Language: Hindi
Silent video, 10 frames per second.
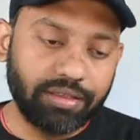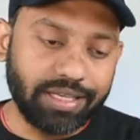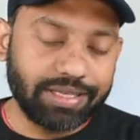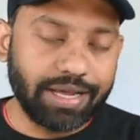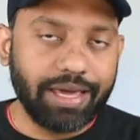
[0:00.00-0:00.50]

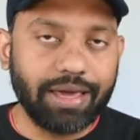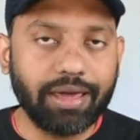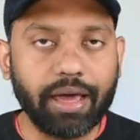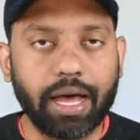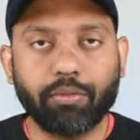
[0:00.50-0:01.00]
तीसरा ये है
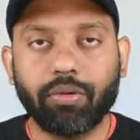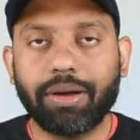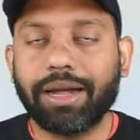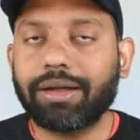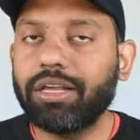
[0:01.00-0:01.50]
कि आपको
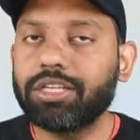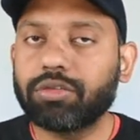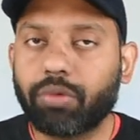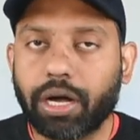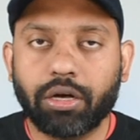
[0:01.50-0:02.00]

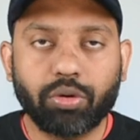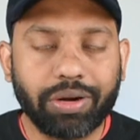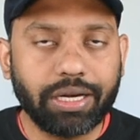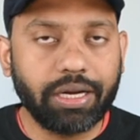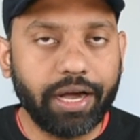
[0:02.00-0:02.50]
एटलीस्ट वन
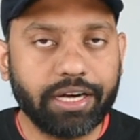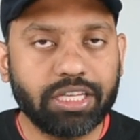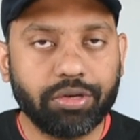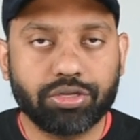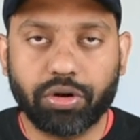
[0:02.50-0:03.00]
ट्वेंटी एट
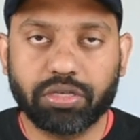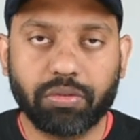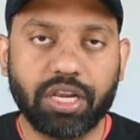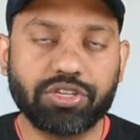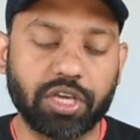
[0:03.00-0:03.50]
जी बी स्टोरेज
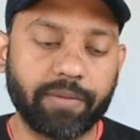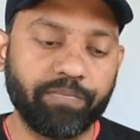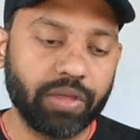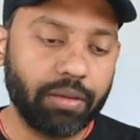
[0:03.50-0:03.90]
मिलनी चाहिए